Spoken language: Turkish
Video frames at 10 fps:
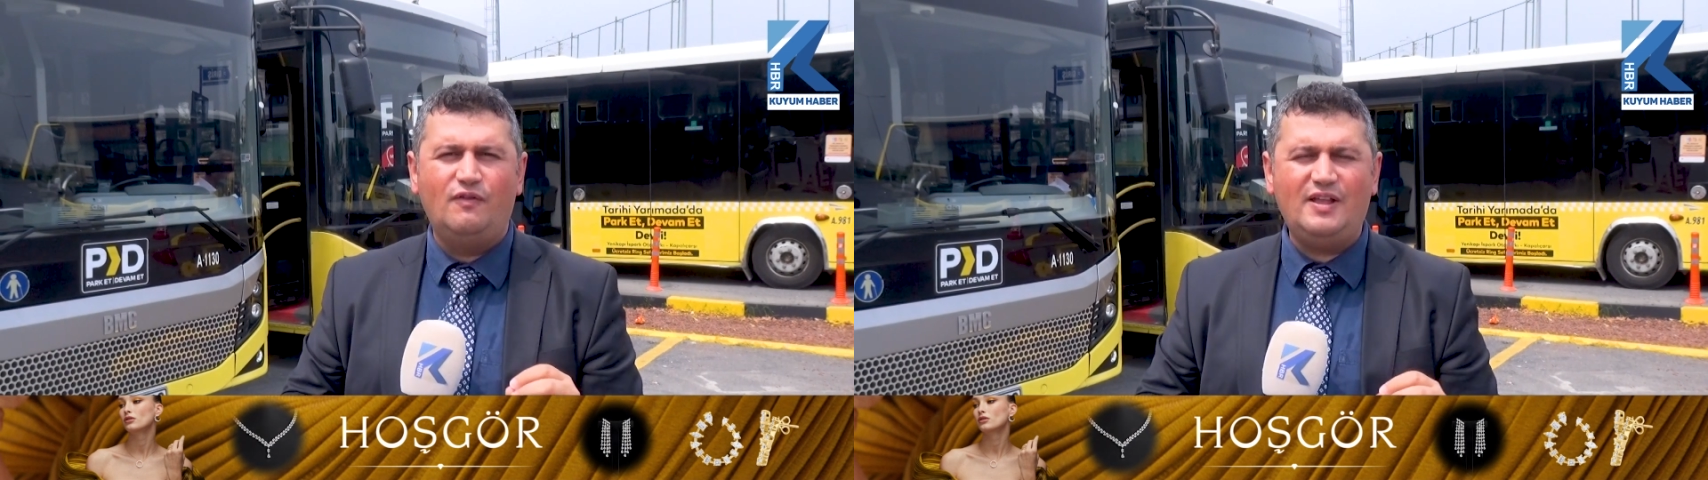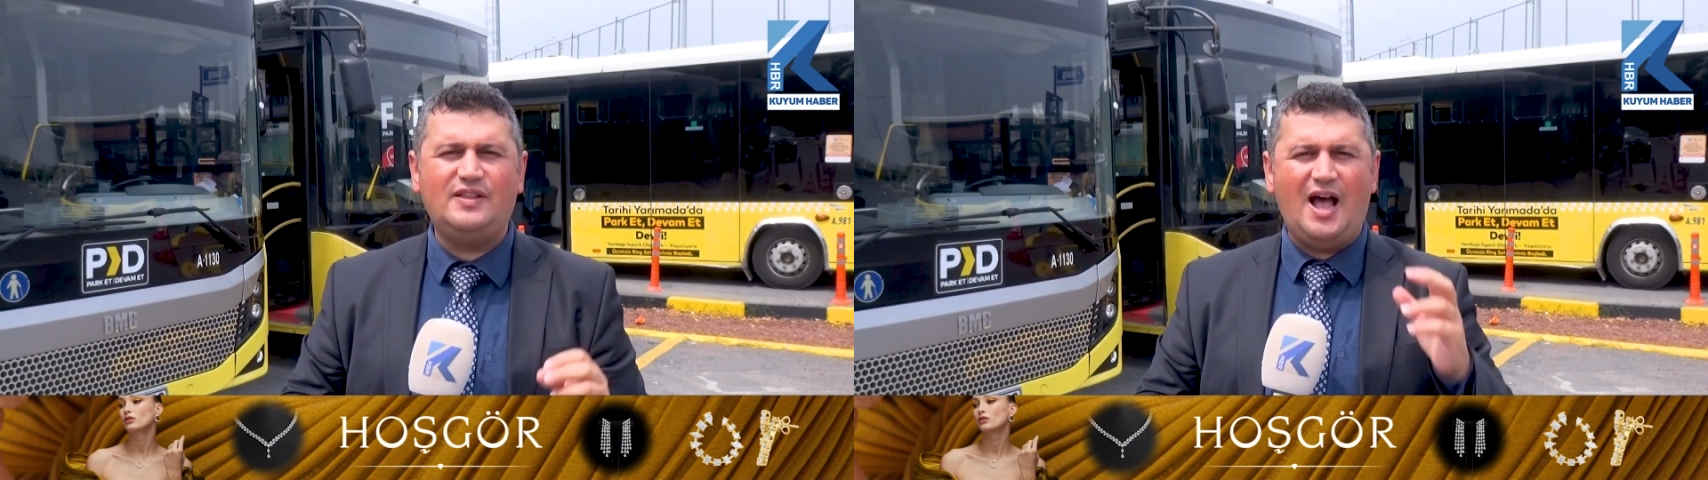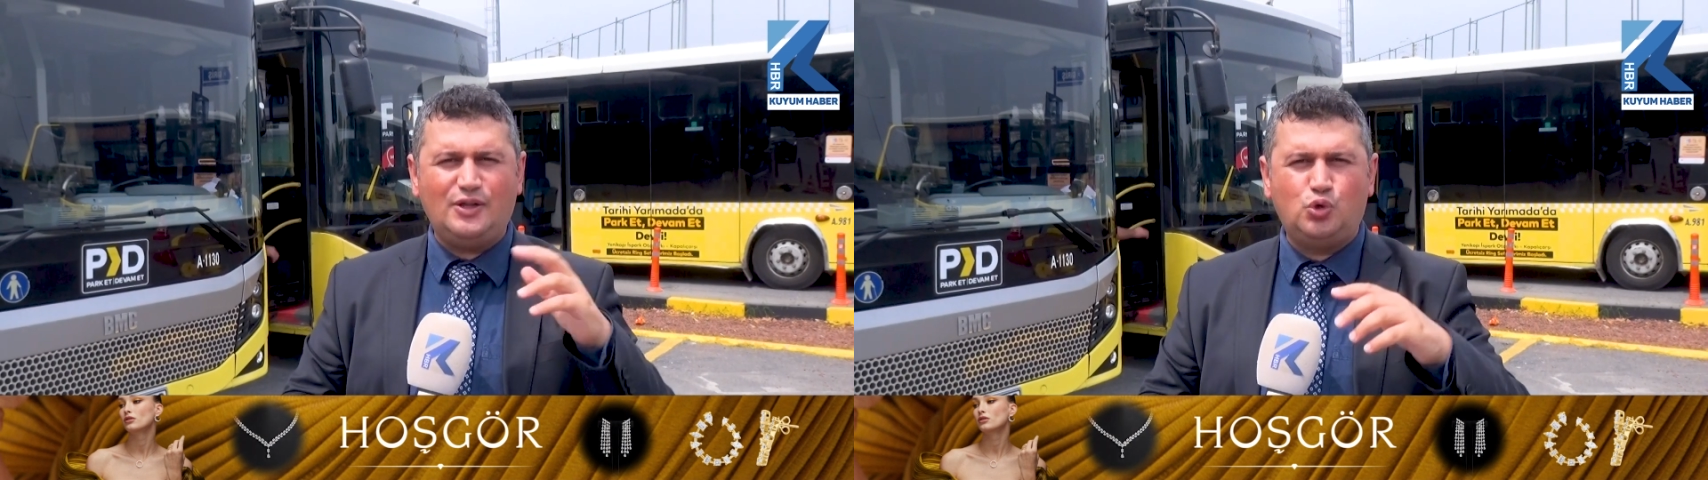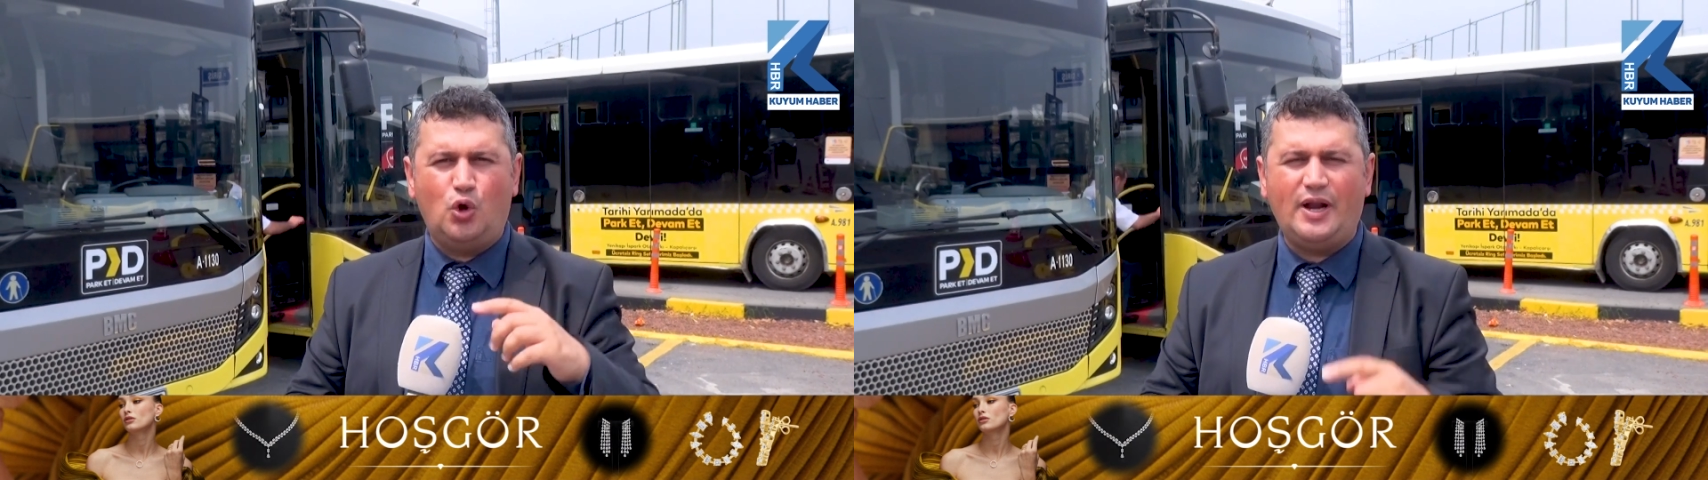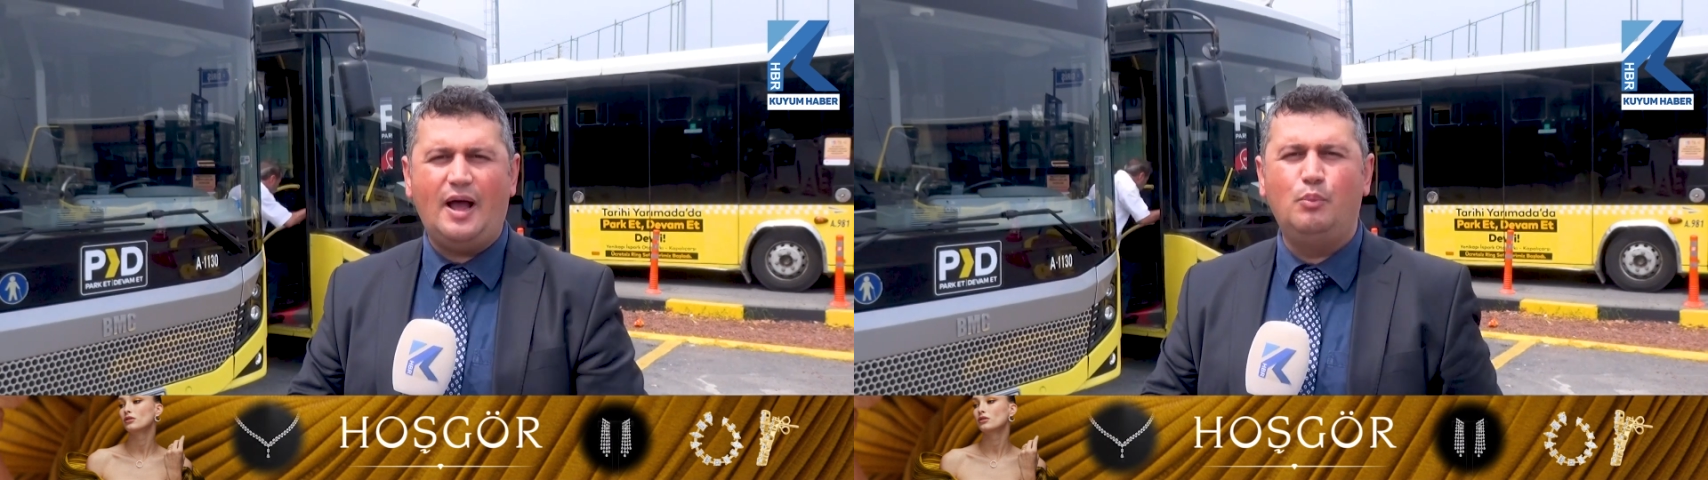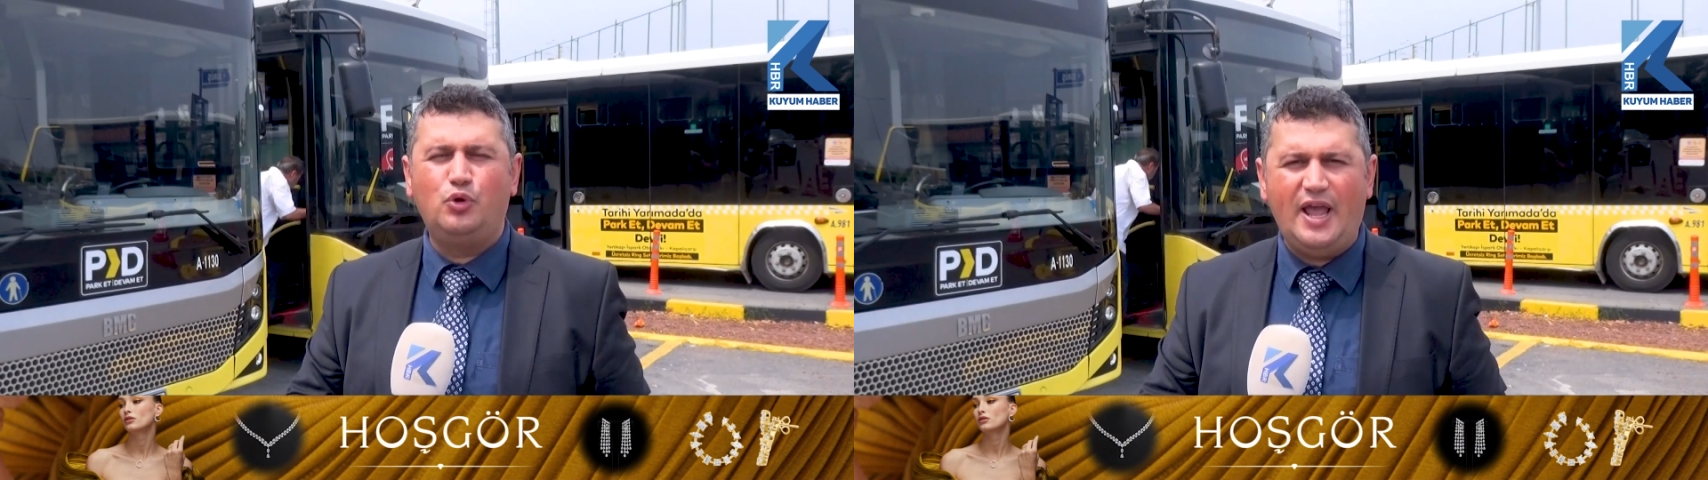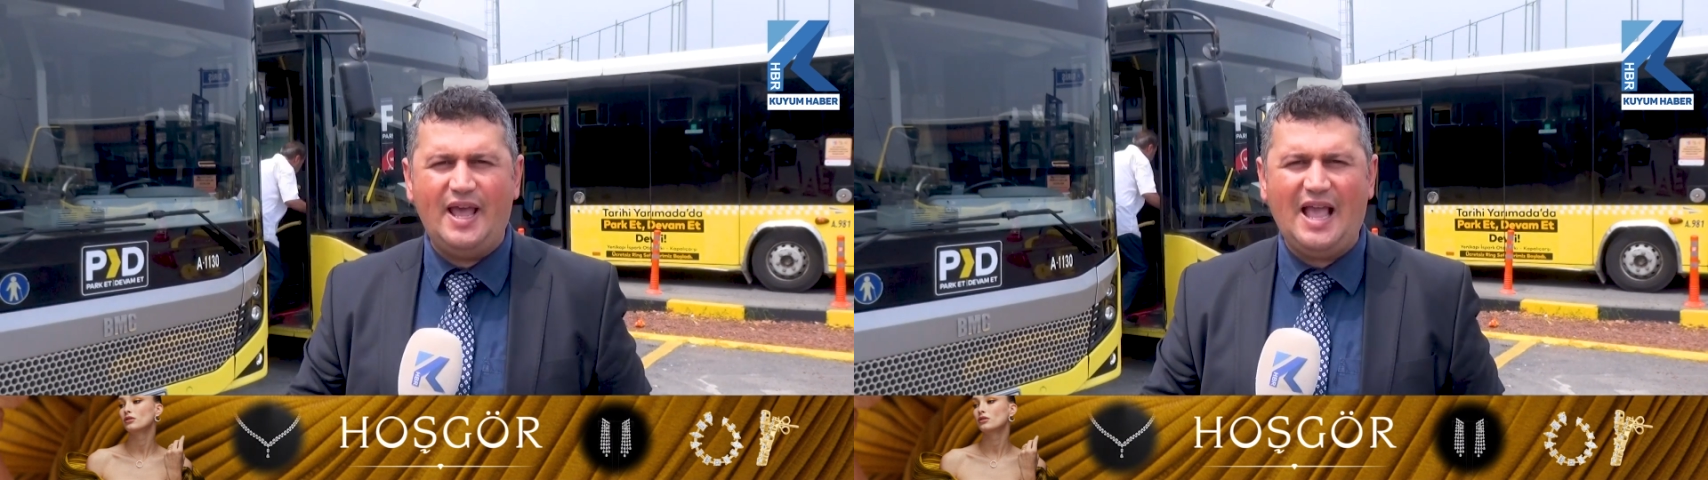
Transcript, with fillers: ve daha sonra buraya